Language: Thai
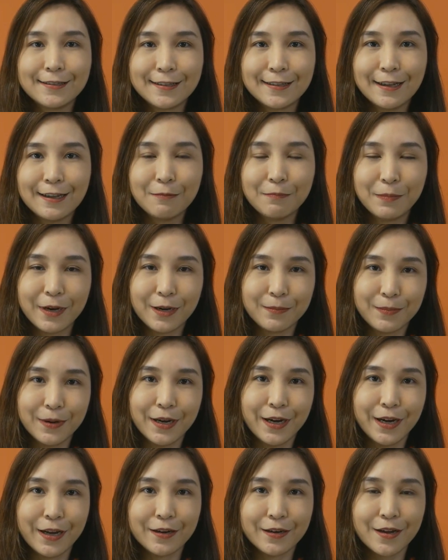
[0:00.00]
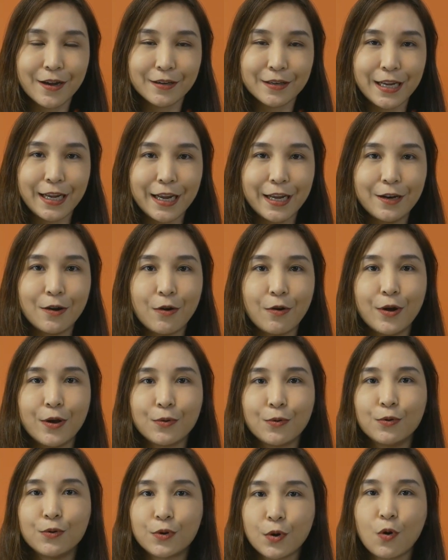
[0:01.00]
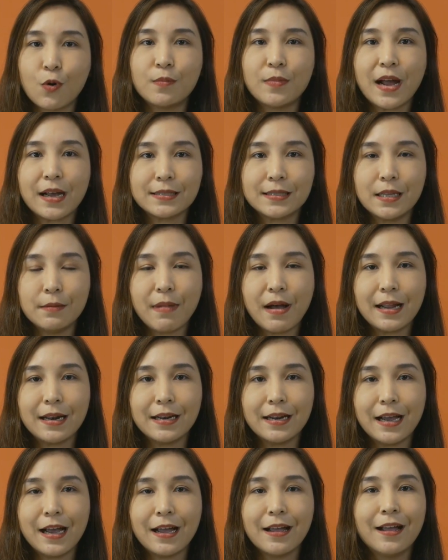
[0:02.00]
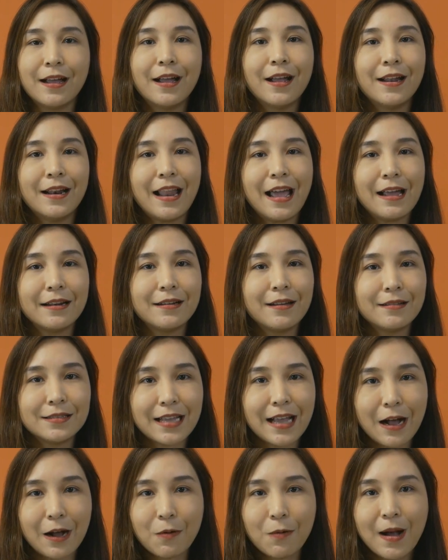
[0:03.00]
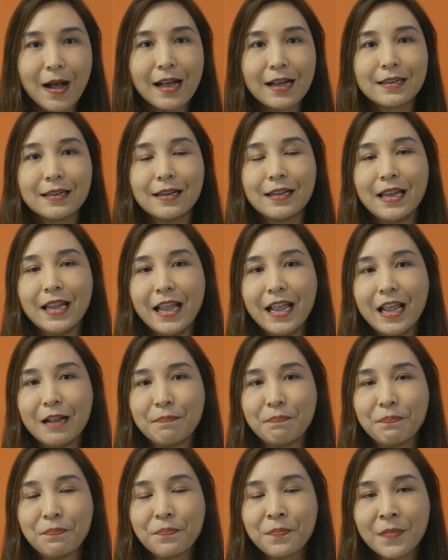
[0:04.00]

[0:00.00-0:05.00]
ซึ่งเปิดเผยเรื่องนี้โดยคุณโรม รังสีมันนะคะและเนื่องจากว่าเกิดเหตุ